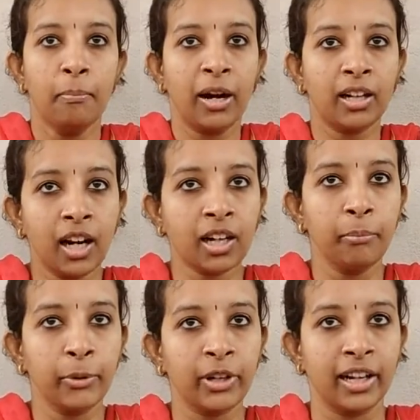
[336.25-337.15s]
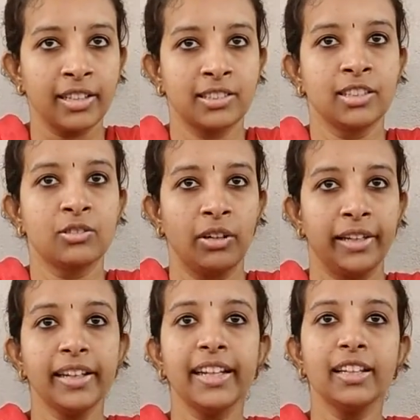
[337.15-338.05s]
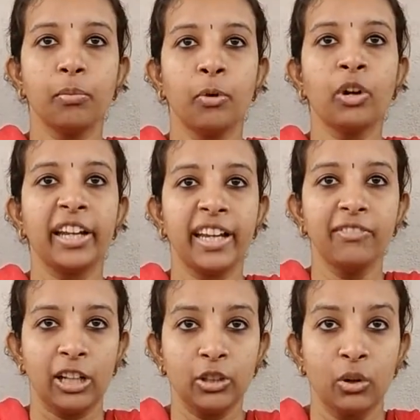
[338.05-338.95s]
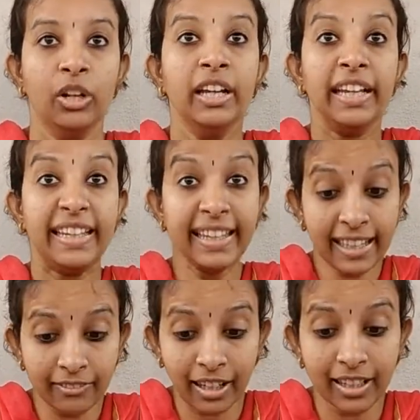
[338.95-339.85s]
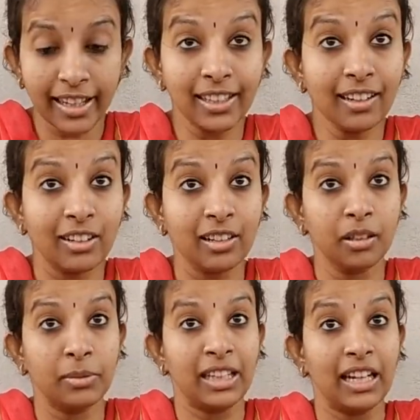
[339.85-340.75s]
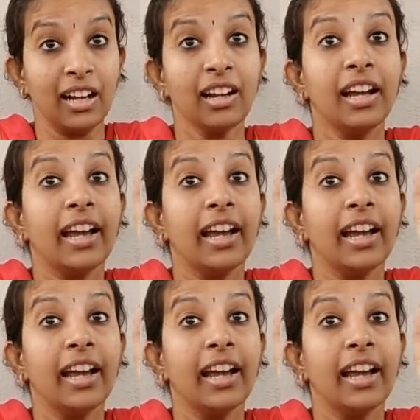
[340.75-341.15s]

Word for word: பக்கா கம்ப்யூட்டரைஸ்டுன்னு சொல்லிட்டு இந்த பொருள் இங்கே வந்துடும் இங்க வரது எதுல வருதுன்னு பாத்தீங்கன்னா